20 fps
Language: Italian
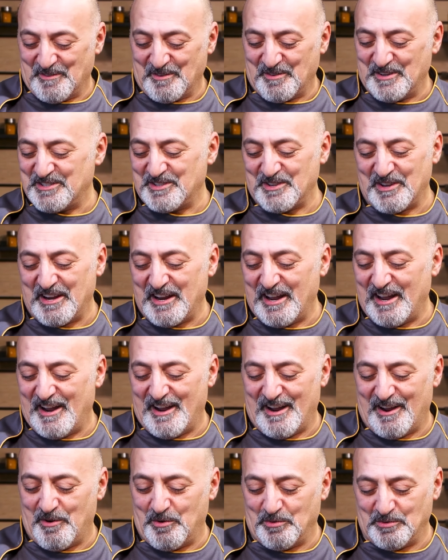Questo
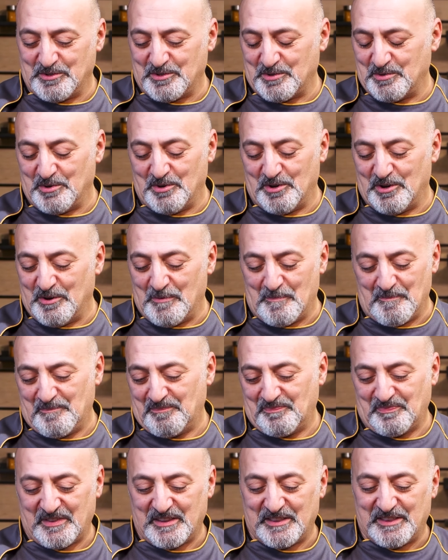era un sugo
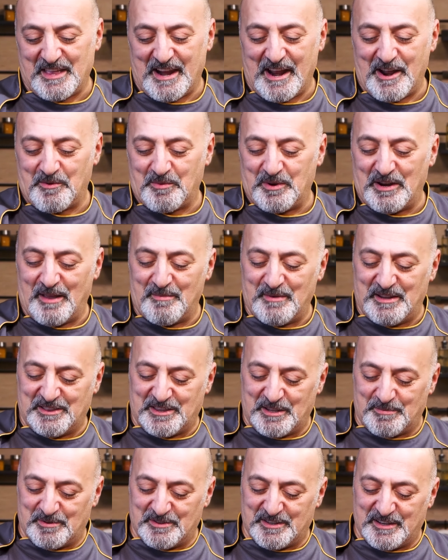
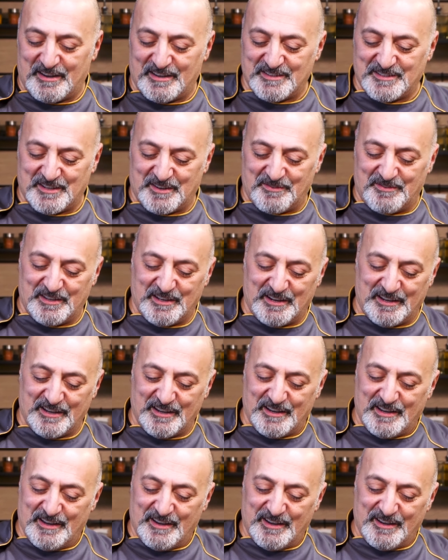tranquillamente poteva servire
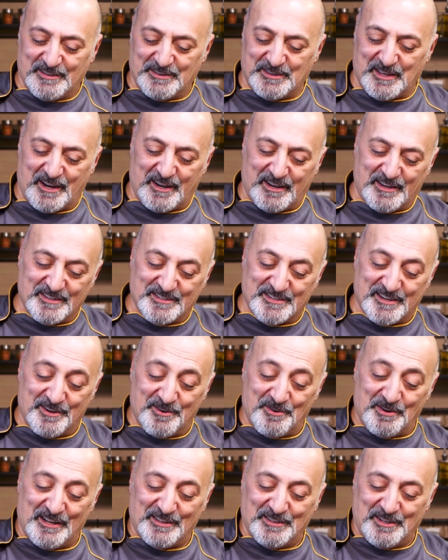tre se
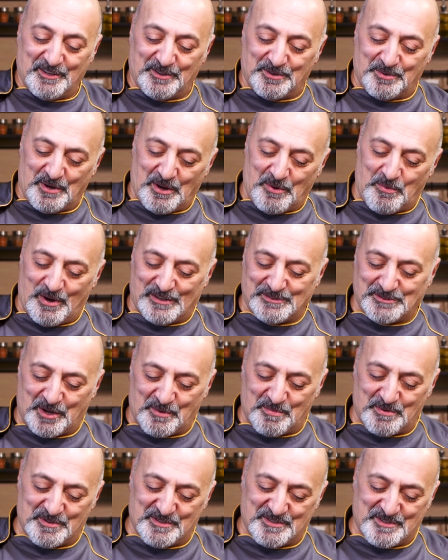non addirittura quattro
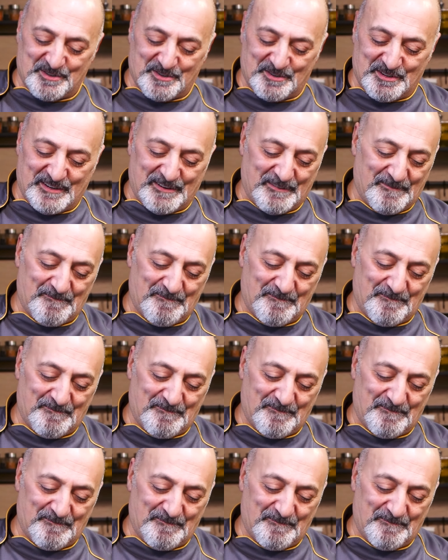porzioni.